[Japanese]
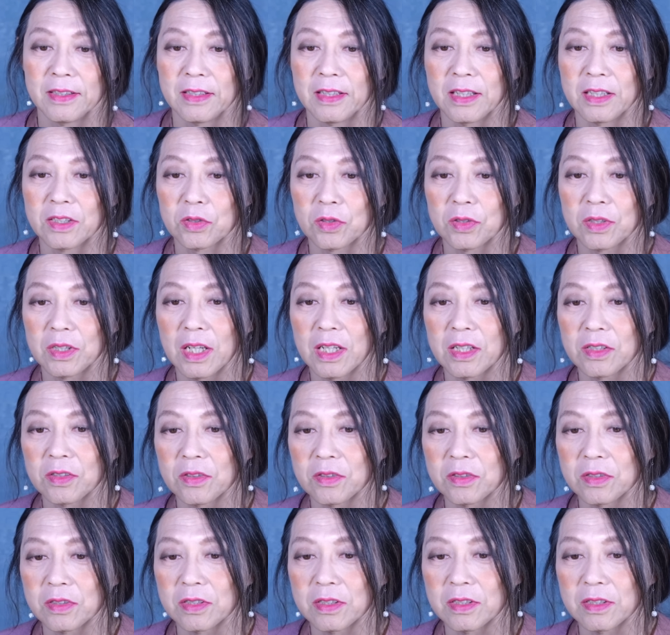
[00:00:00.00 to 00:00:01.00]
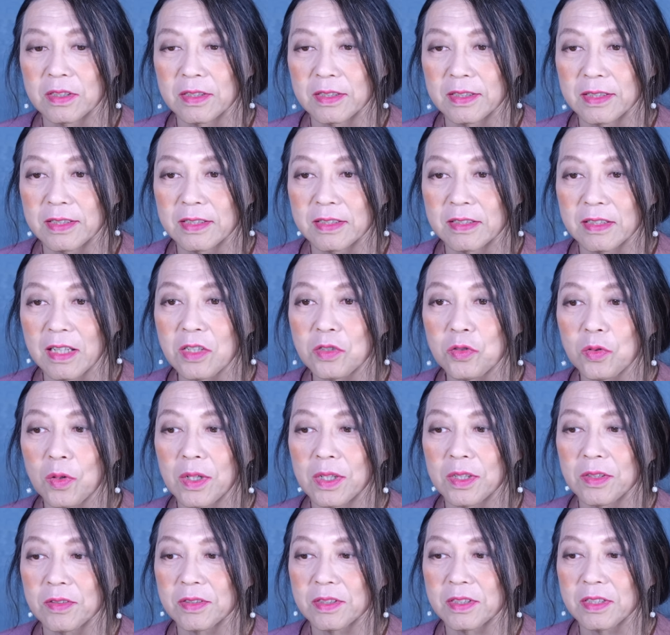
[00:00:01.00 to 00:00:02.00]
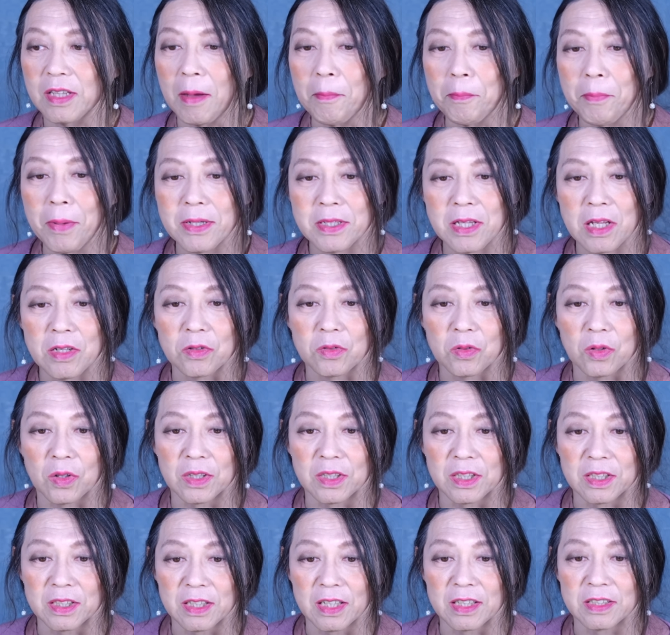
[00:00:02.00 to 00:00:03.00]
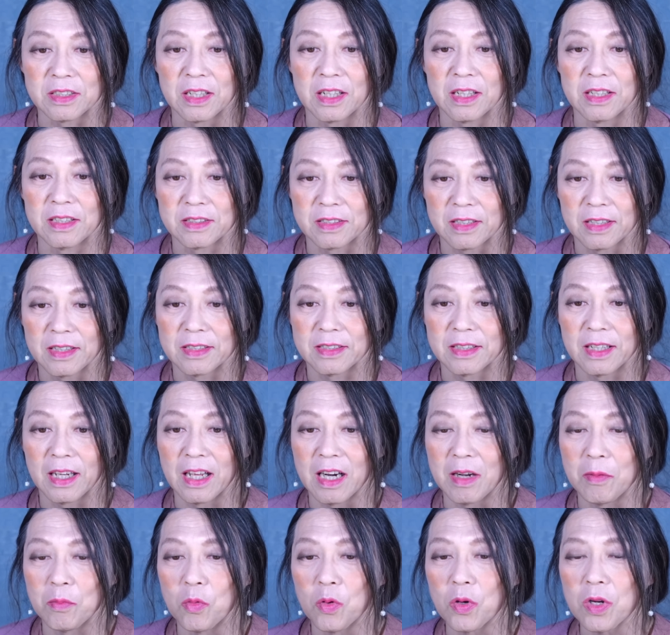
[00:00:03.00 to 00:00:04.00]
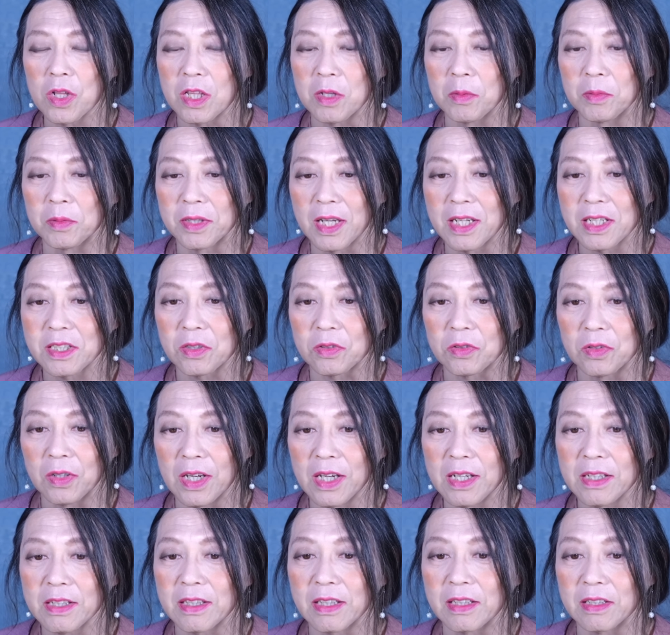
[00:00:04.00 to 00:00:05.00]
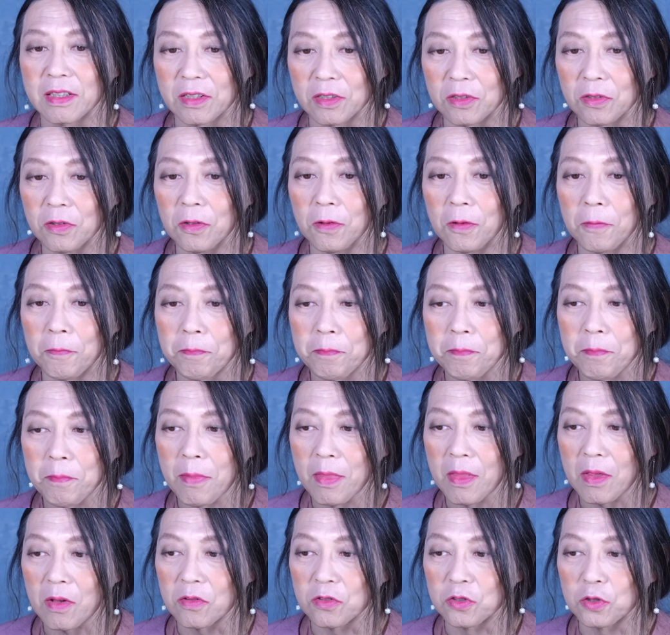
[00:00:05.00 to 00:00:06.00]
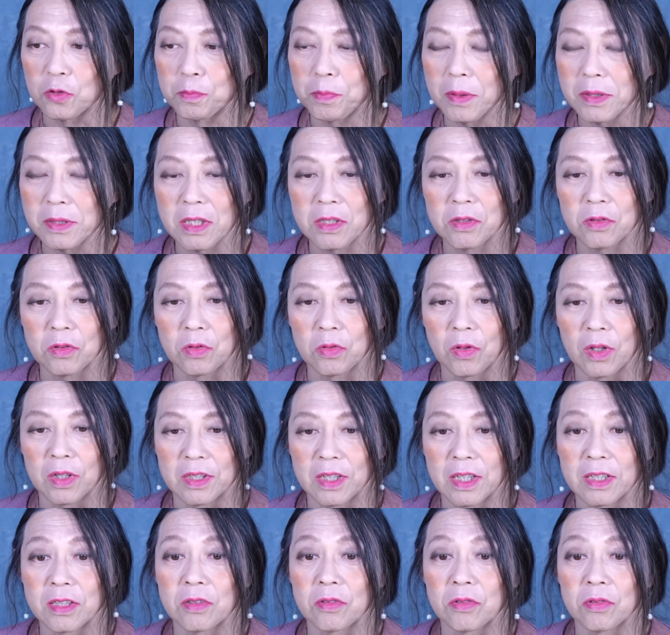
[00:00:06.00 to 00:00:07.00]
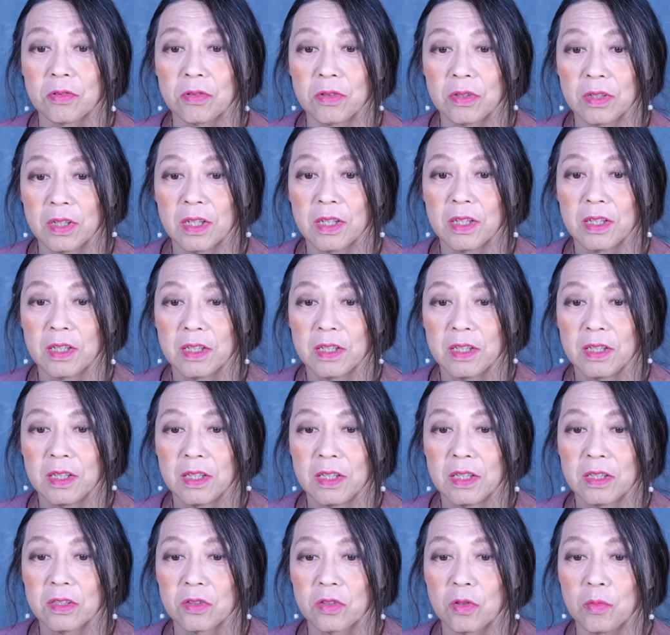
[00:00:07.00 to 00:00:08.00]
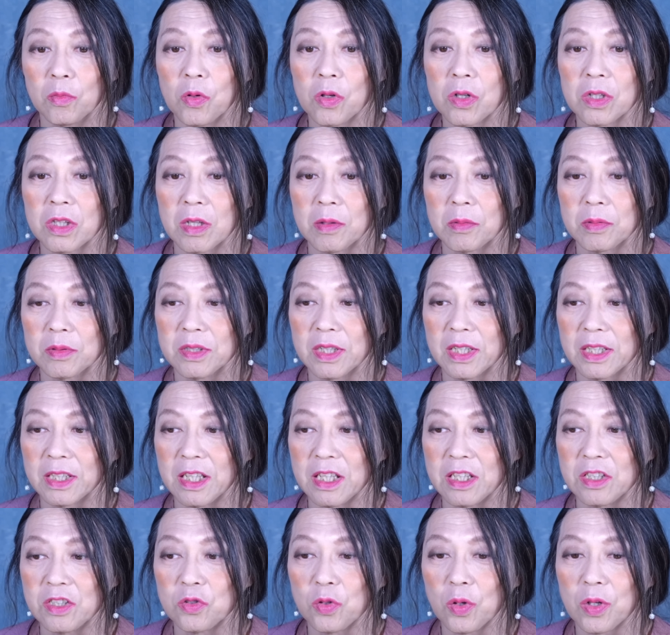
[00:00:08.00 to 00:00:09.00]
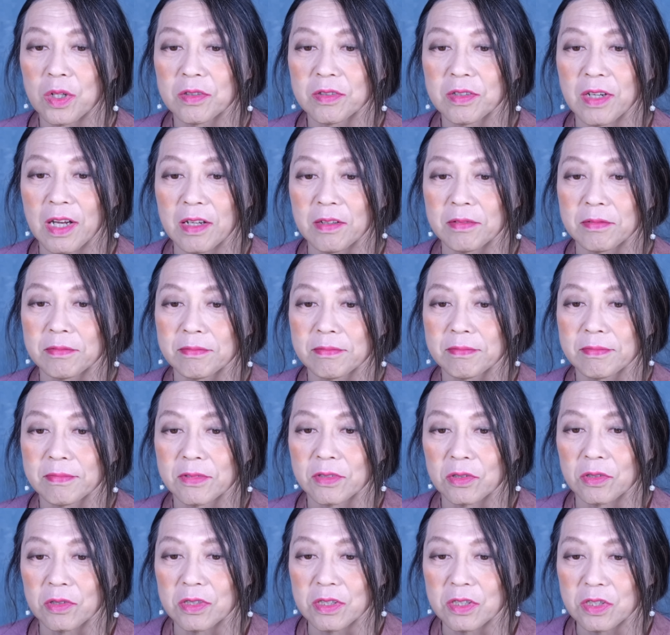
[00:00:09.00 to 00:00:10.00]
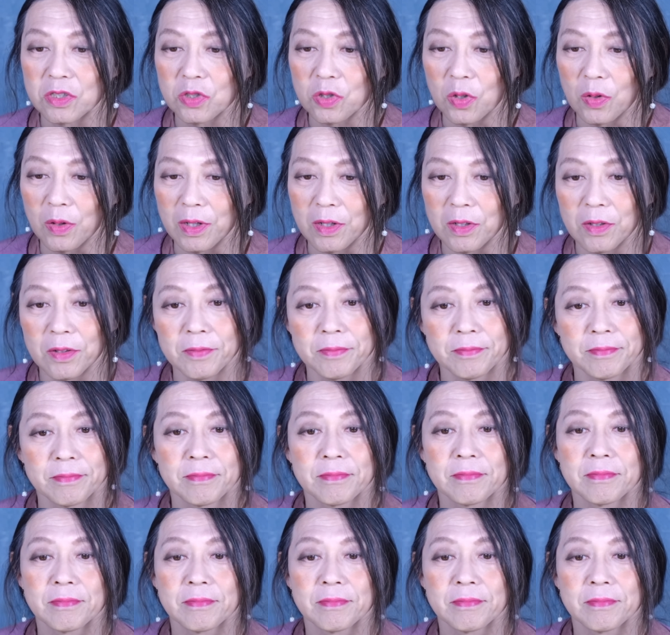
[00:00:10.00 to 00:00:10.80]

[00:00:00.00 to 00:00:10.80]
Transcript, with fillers: で、それで、あの、最初はあの3%とかだ言ったじゃないですか。だから漏れても大したことなかったんだけど、10%とかになってくるとね、その漏れてる分だけで1兆円ぐらいある。その1兆円を、